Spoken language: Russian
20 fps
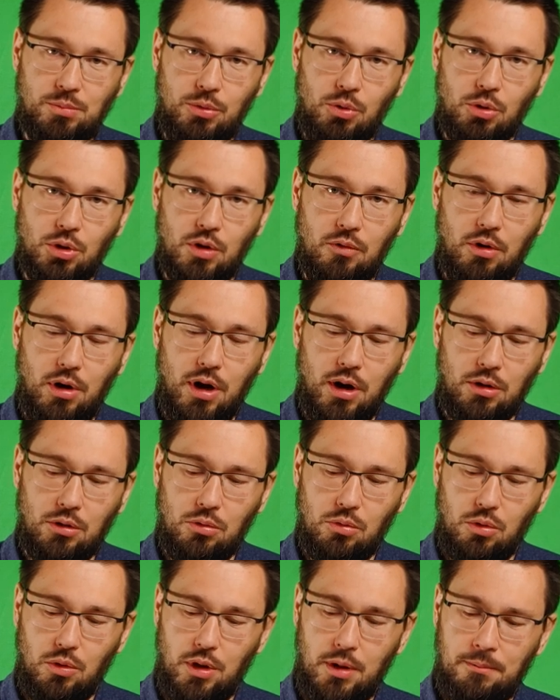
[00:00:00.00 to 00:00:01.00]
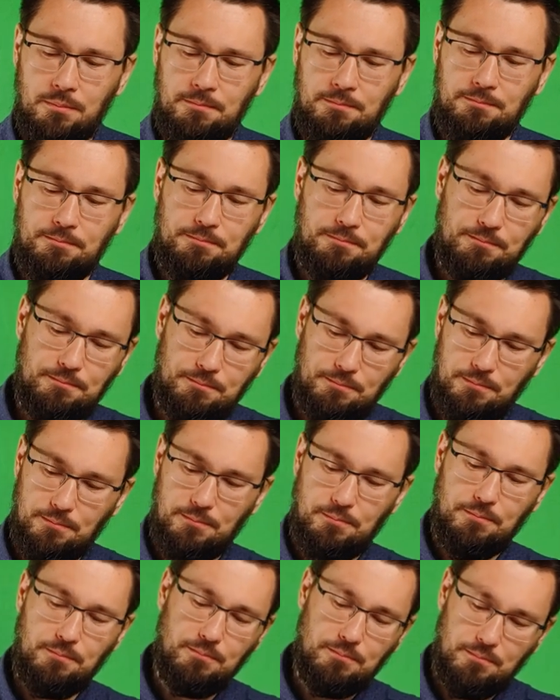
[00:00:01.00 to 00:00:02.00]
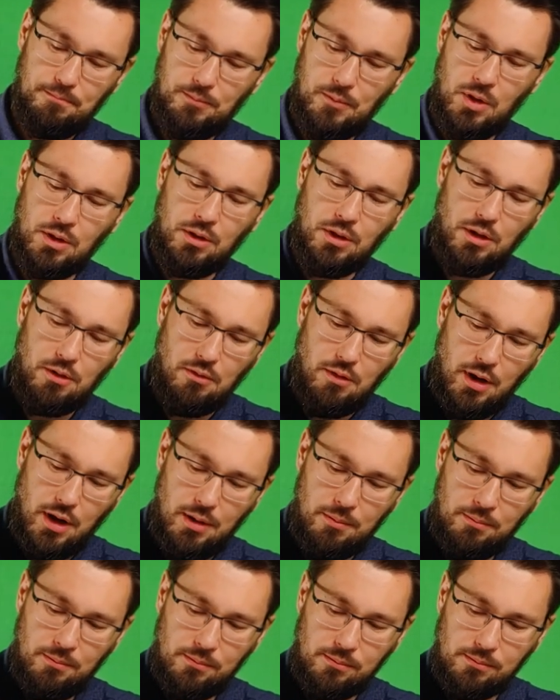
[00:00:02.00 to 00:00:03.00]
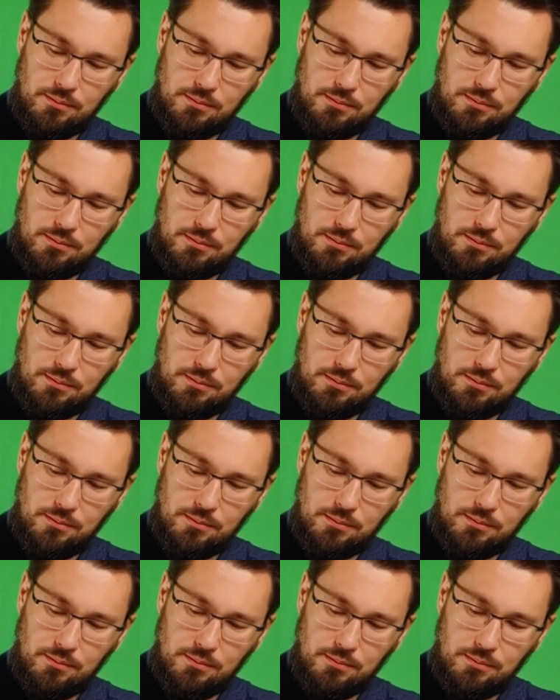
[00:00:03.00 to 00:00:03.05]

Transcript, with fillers: плотного картона. Открываем.